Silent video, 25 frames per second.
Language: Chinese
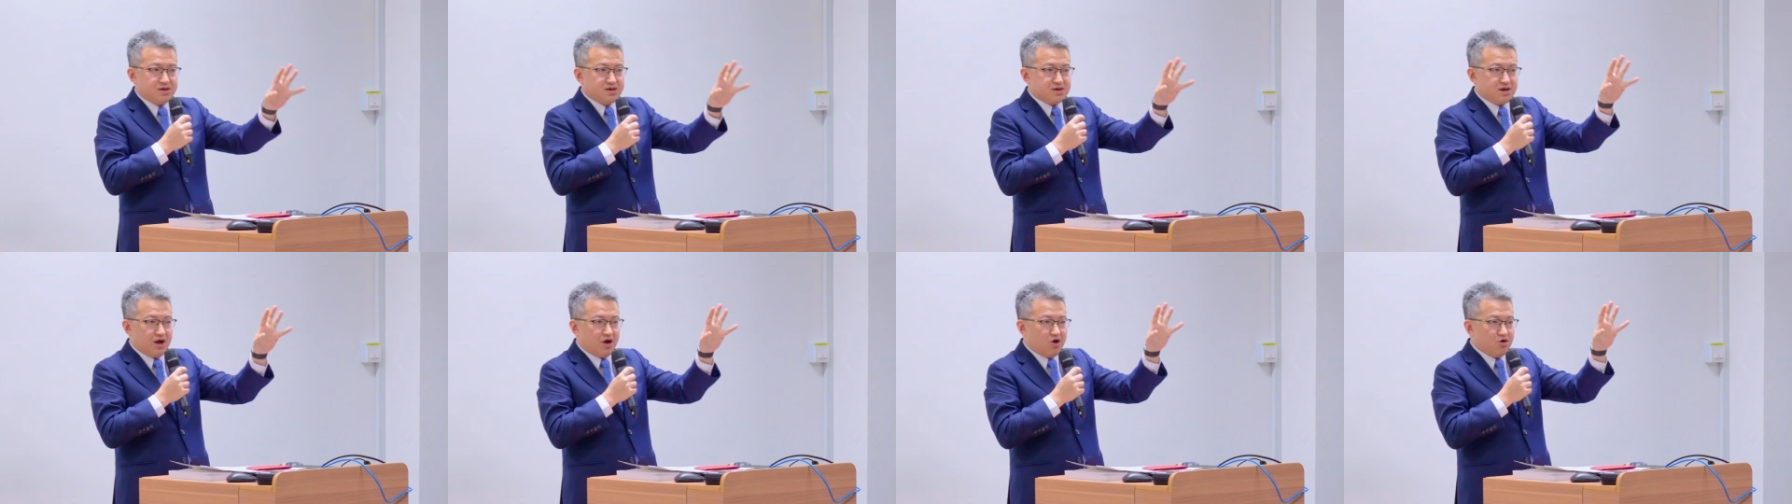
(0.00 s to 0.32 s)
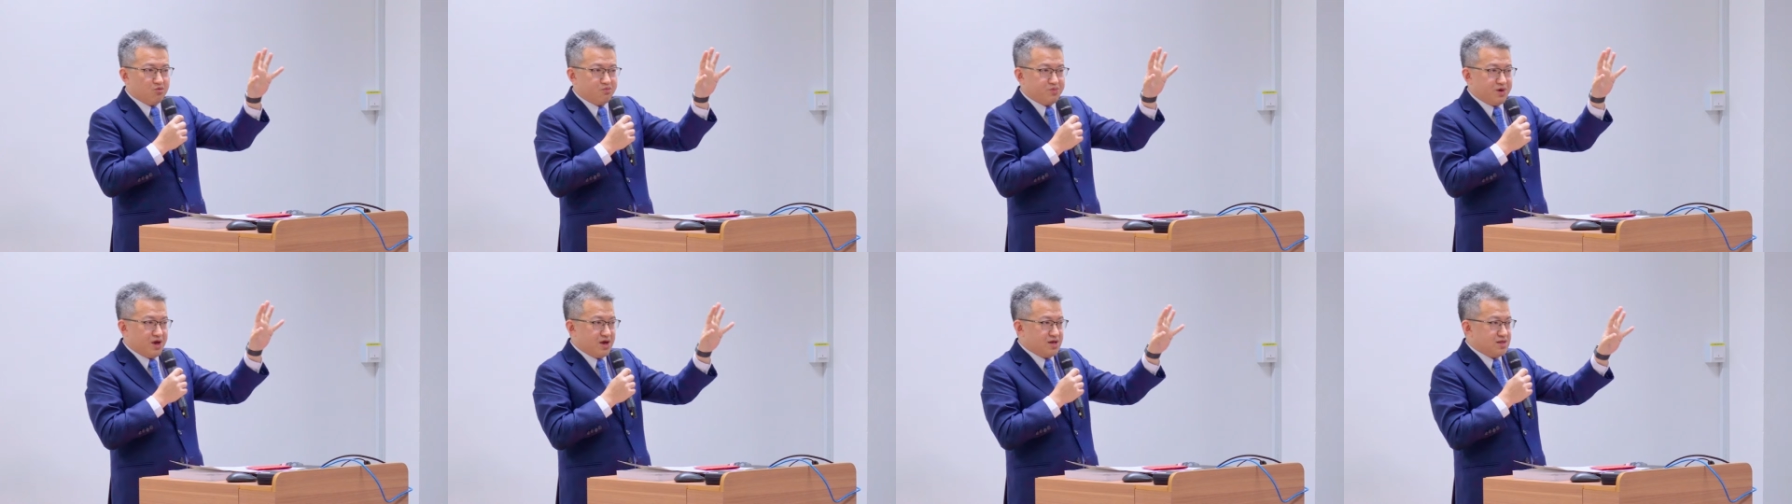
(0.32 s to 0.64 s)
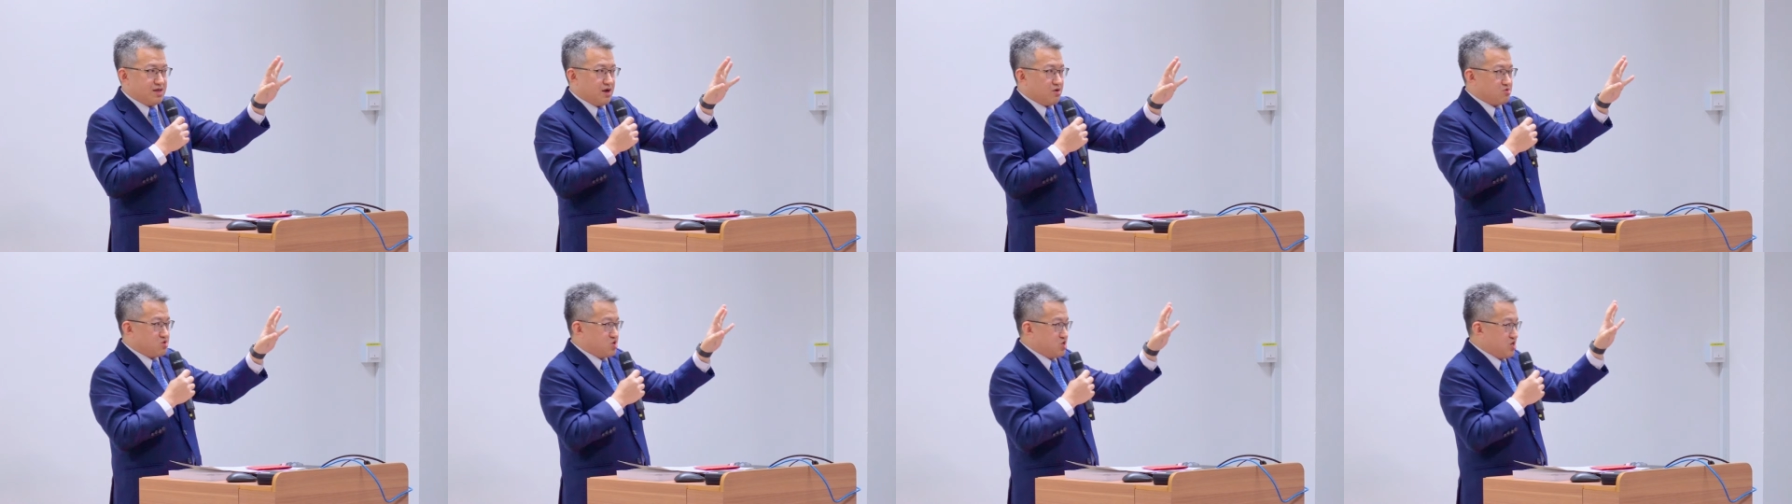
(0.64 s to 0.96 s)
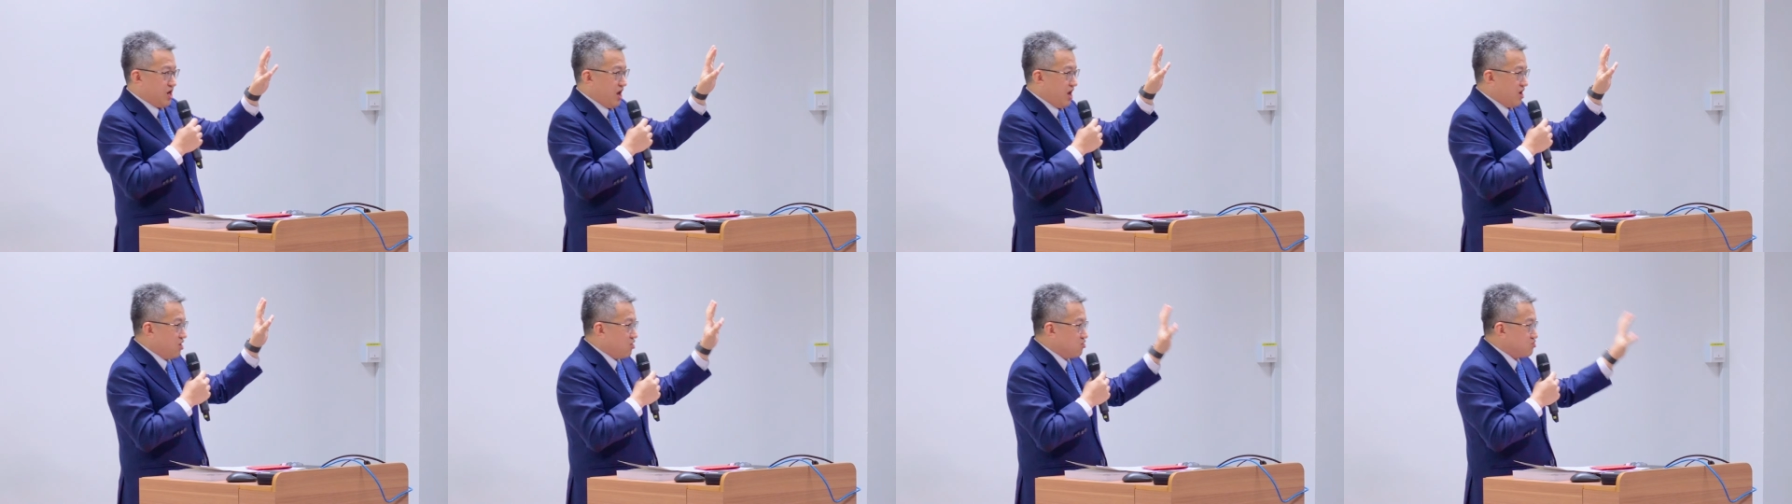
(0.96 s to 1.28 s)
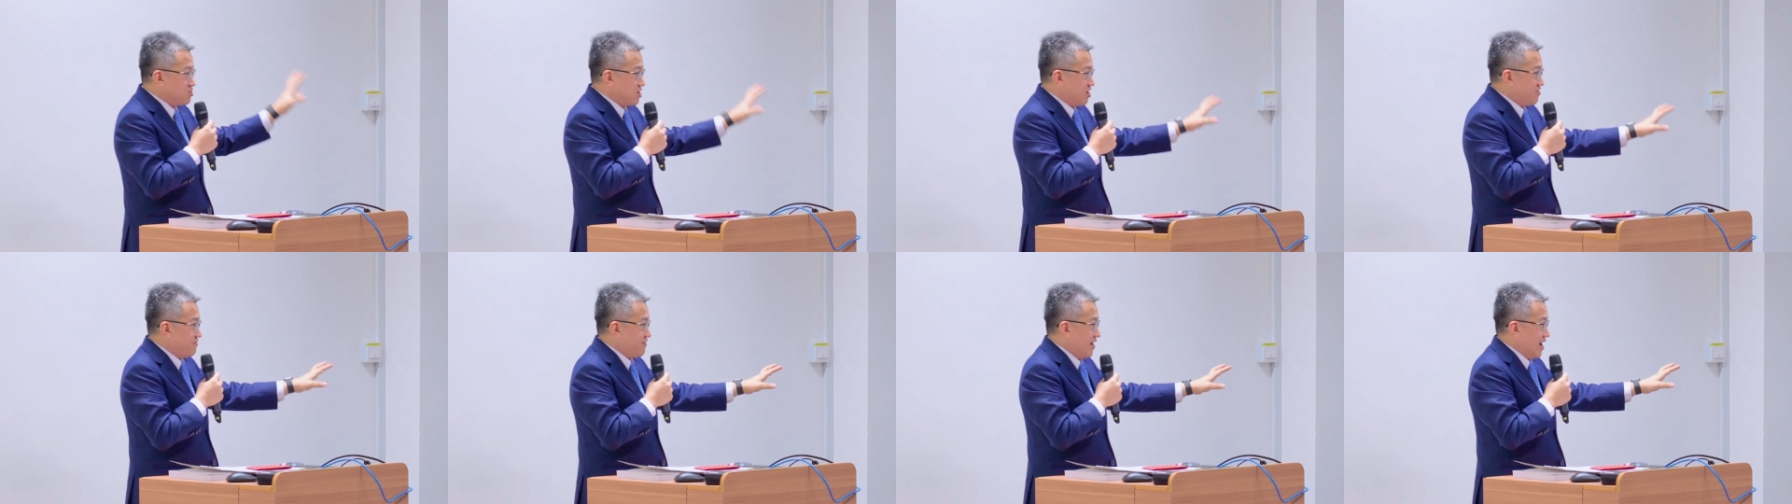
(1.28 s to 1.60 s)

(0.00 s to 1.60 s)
告别了 shareholder